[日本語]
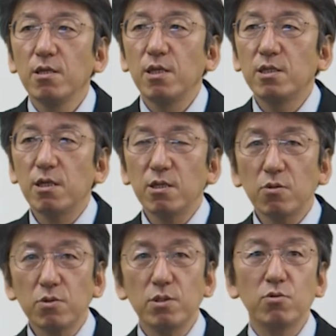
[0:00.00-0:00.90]
で、1型
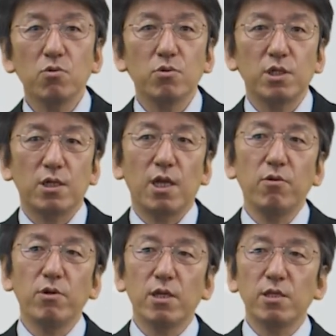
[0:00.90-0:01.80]
とすると、じゃあ原
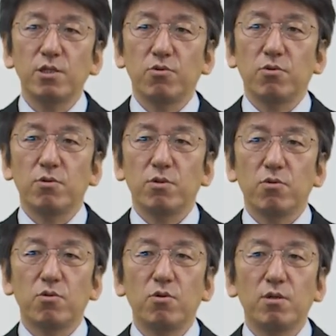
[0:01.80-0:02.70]
因は何でしょうと
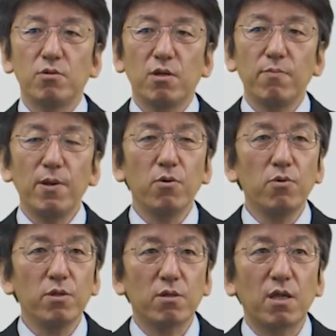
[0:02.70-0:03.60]
いうことになると、やっぱり
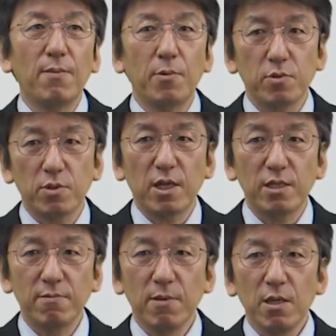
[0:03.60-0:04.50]
多いのは食べ物で
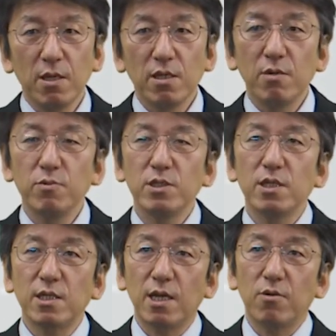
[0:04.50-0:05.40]
す。で、虫
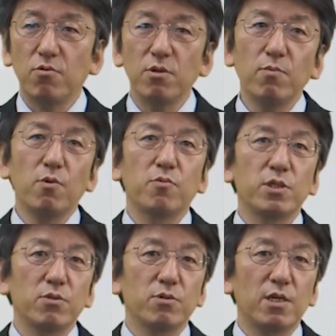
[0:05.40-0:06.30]
刺され。これはもうも
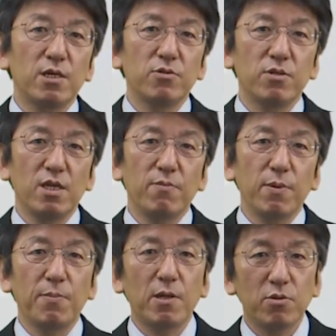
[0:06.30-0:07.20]
ちろん最初に
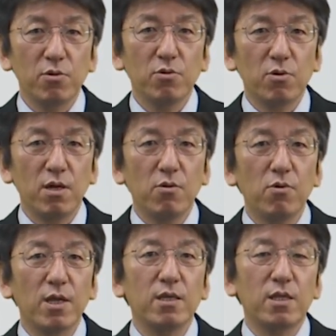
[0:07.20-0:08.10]
エピペンというのが保
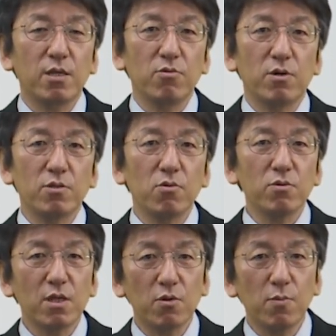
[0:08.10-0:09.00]
険適用が
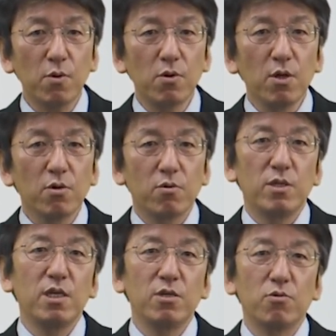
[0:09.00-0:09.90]
通ったのも、これ
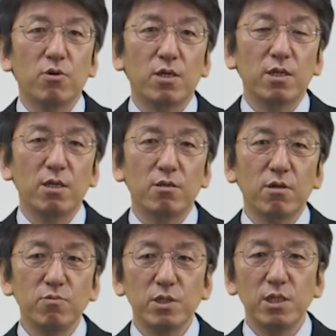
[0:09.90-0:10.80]
林業の方など
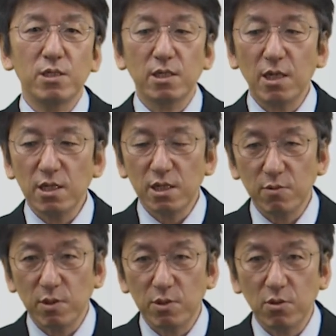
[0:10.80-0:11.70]
が虫に刺されてし
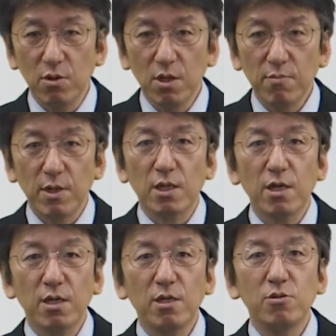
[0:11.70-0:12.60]
まうと、まあ、
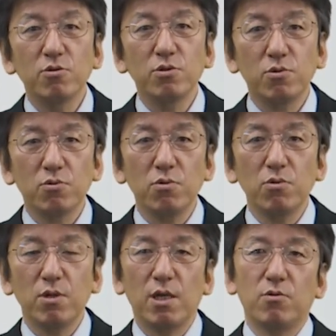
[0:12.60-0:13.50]
大変重症
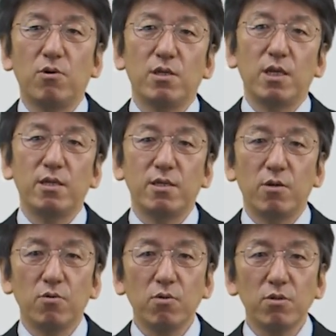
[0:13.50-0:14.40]
の、えーと、
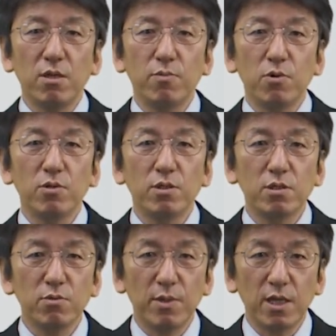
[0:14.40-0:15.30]
アレルギーが起こって病院に着
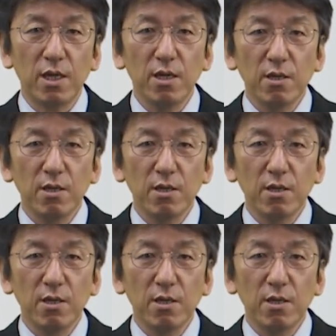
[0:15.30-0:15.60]
くまで、